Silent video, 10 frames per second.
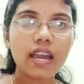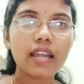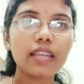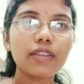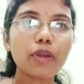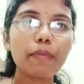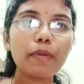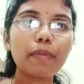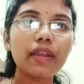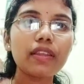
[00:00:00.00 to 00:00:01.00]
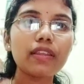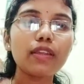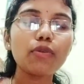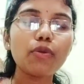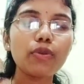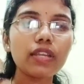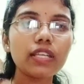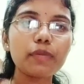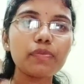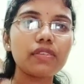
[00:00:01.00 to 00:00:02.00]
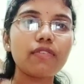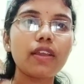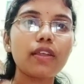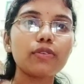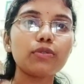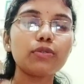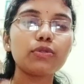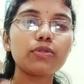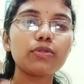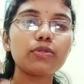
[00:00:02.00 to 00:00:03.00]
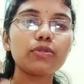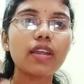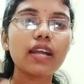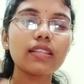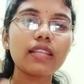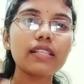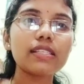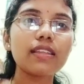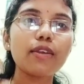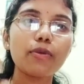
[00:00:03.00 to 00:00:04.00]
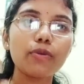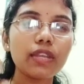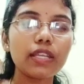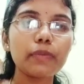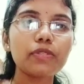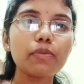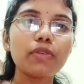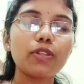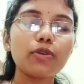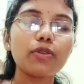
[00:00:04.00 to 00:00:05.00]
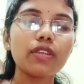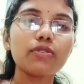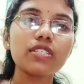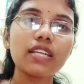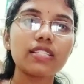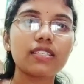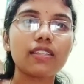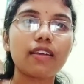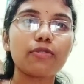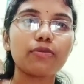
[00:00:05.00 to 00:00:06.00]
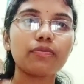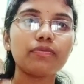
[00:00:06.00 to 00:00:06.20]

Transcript: అనే టాపిక్ పైన నేను కొన్ని టిప్స్ ఇవ్వాలనుకుంటున్నాను నాకు తెలిసిన కొన్ని టిప్స్ మీతో నేను షేర్ చేస్తాను